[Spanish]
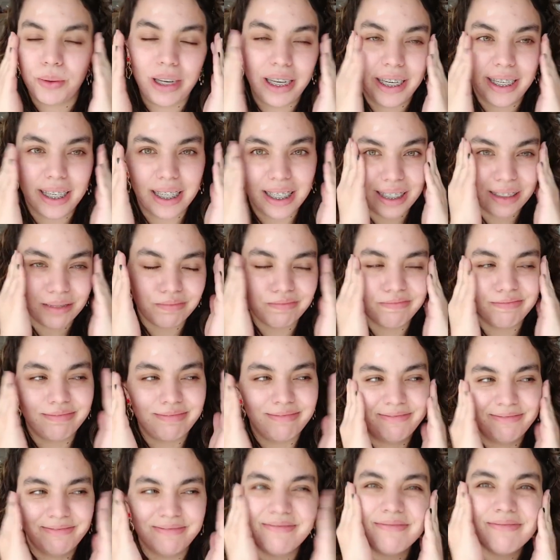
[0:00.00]
huelen a
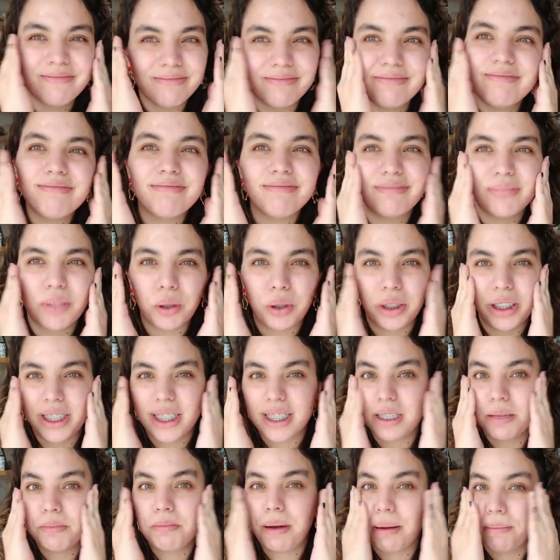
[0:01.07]

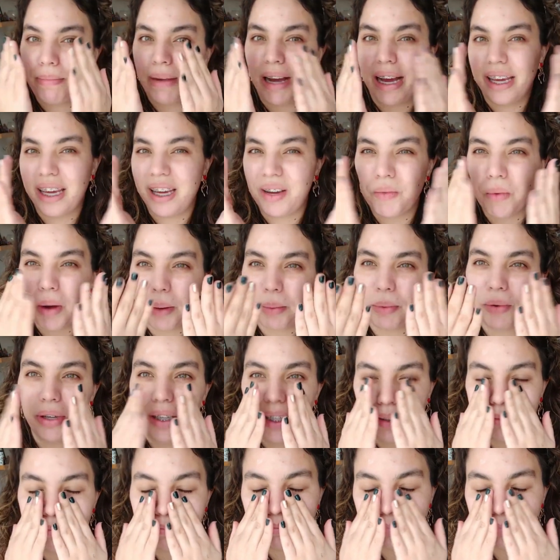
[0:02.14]
tortitas de papa y huevo